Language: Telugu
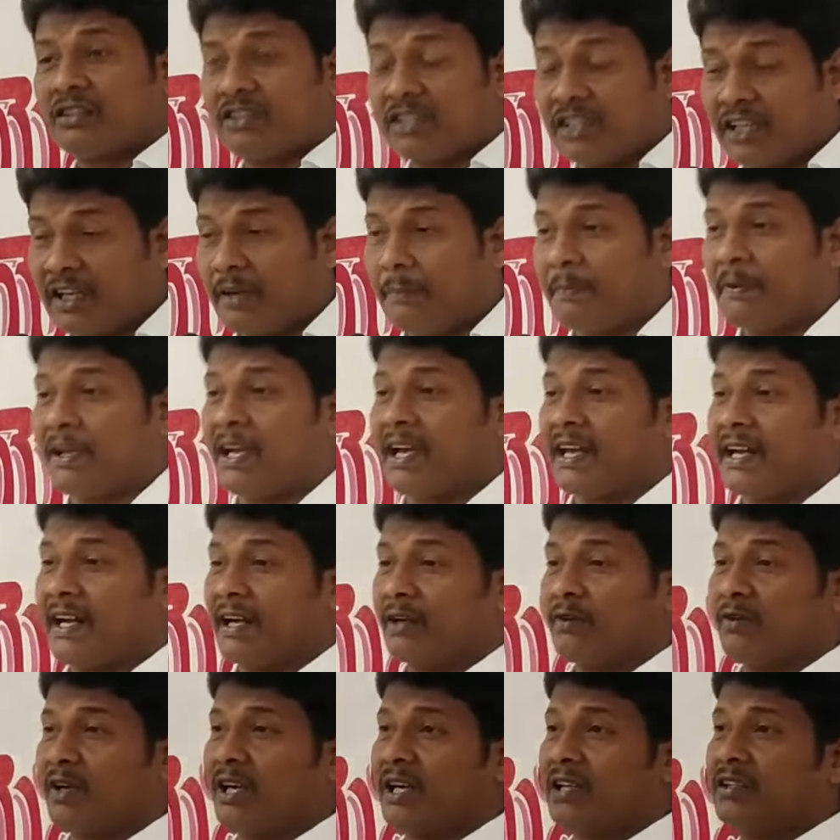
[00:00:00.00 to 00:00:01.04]
తీపి
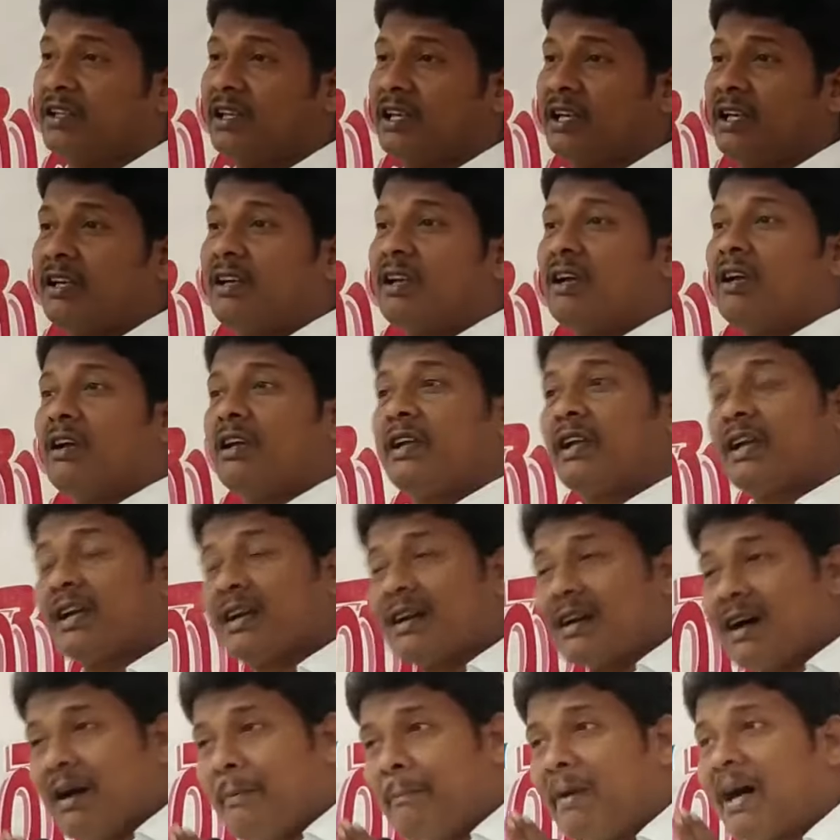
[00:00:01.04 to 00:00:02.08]
అయినటువంటిది
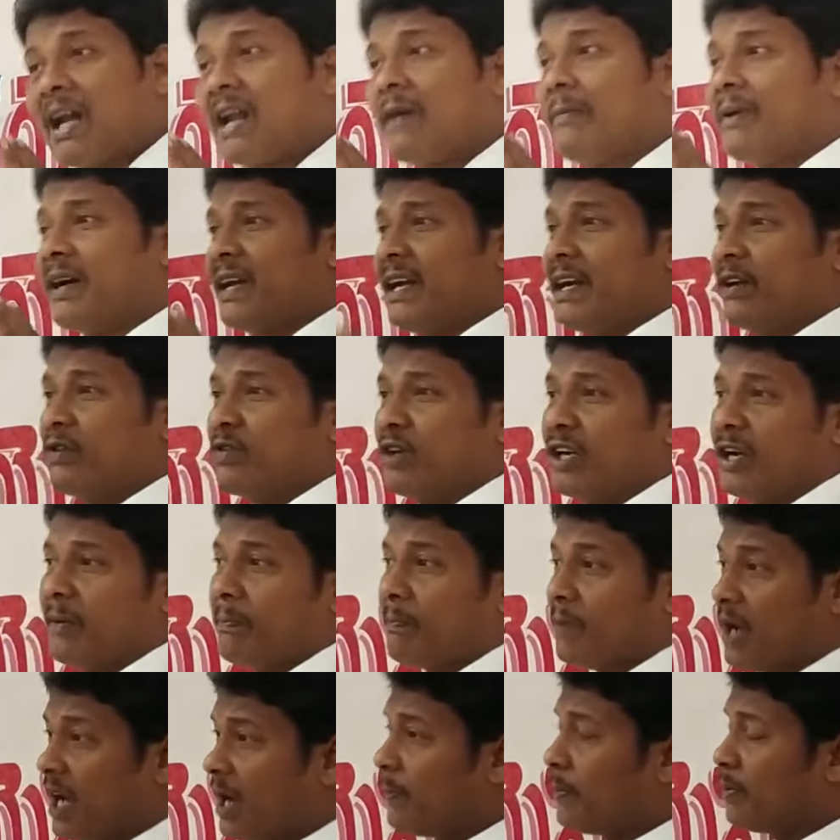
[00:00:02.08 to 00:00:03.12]
ఇంకా బలమైనటువంటి
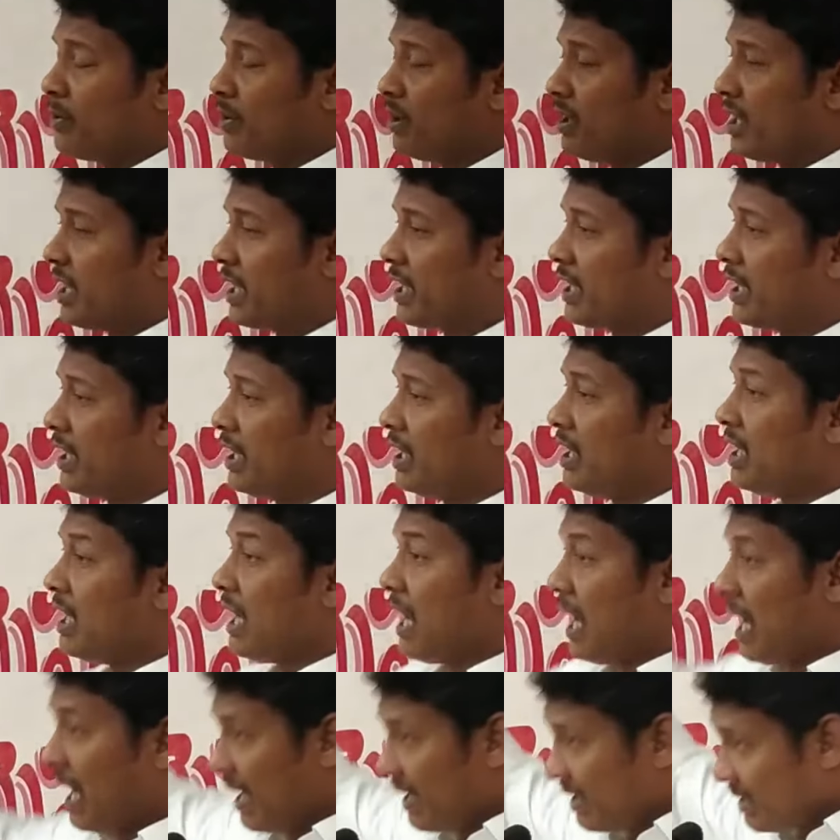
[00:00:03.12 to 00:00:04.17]
పాపంలోనికి
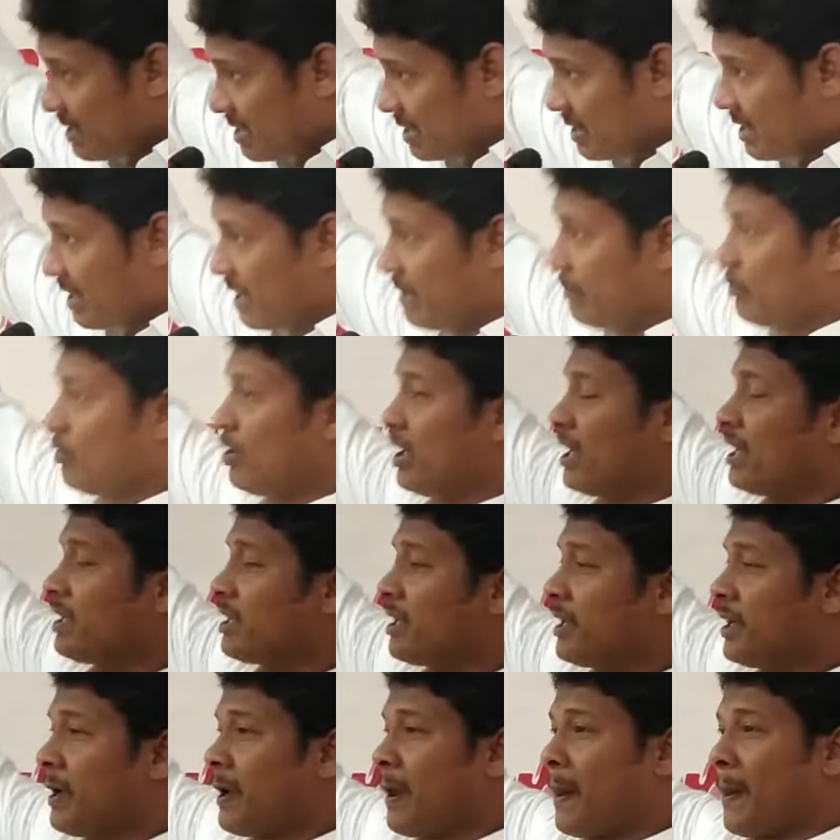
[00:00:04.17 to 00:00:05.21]
ఐస్ క్రీమ్
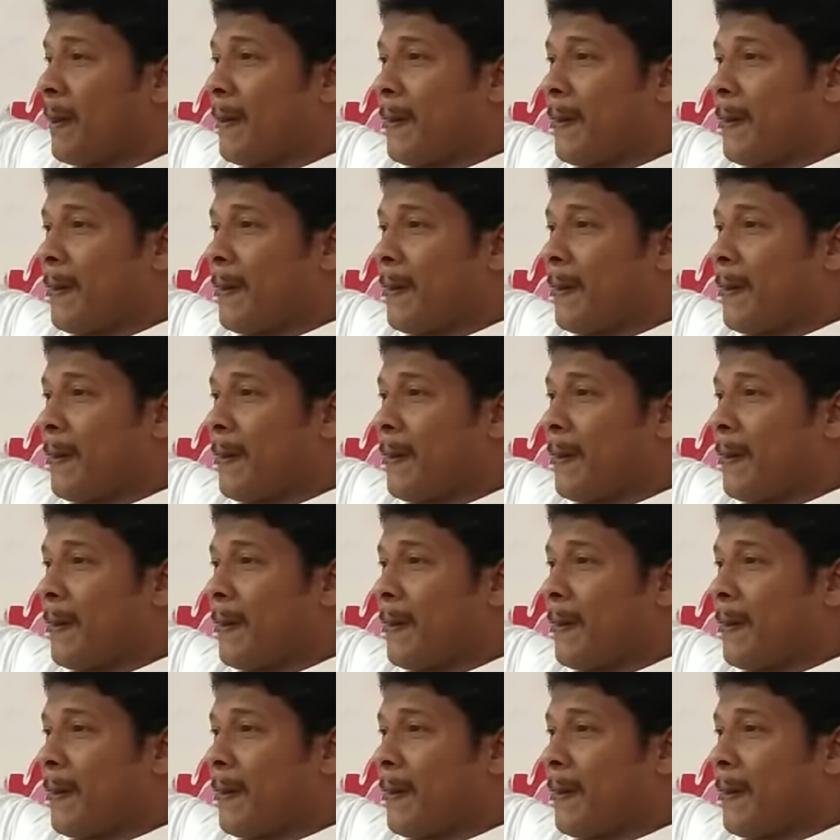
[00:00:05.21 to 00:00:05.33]
వంటి